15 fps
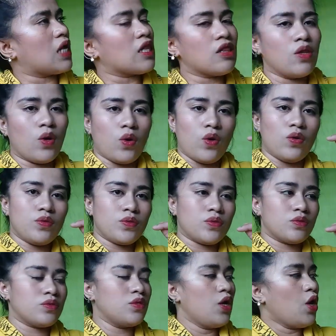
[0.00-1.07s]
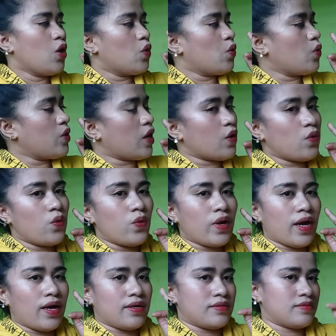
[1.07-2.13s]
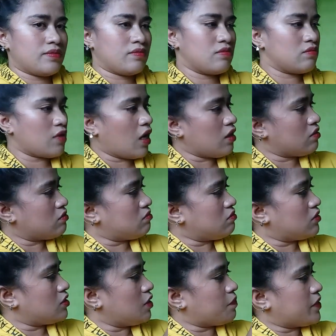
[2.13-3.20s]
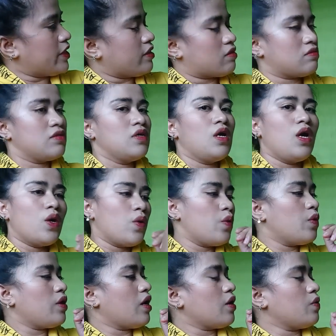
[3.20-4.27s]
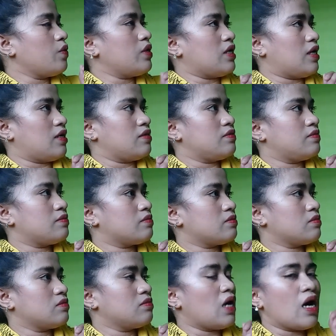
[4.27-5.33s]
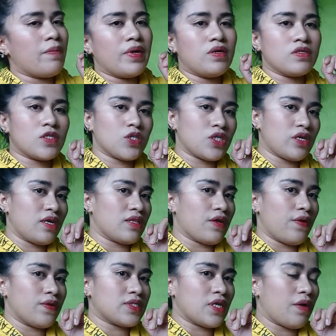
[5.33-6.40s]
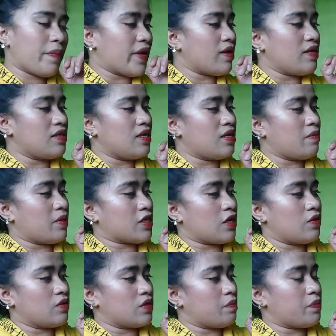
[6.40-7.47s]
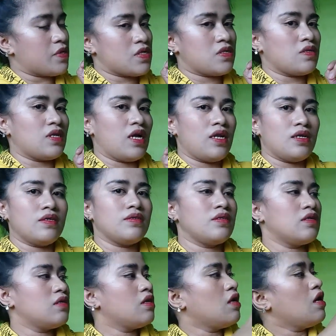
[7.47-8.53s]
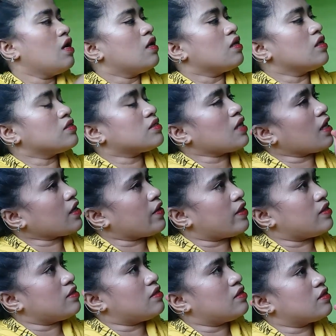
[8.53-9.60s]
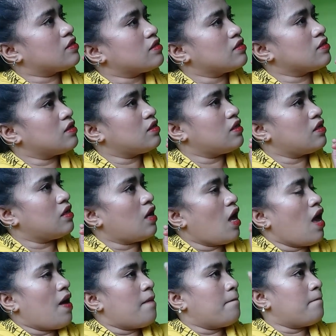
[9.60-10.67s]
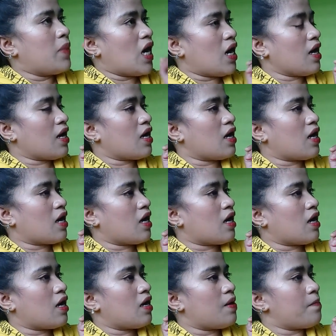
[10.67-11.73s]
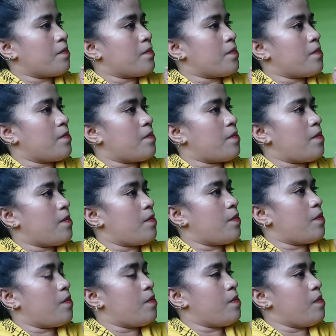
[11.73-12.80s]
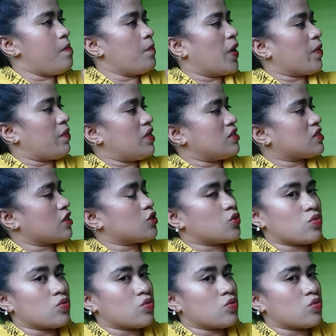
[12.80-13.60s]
Tatlo. Unang-una. Ay, may lifting. Unang-una, baka may gusto siyang itanong sa'yo pero hindi niya matanong na personal. Second, baka may mali sa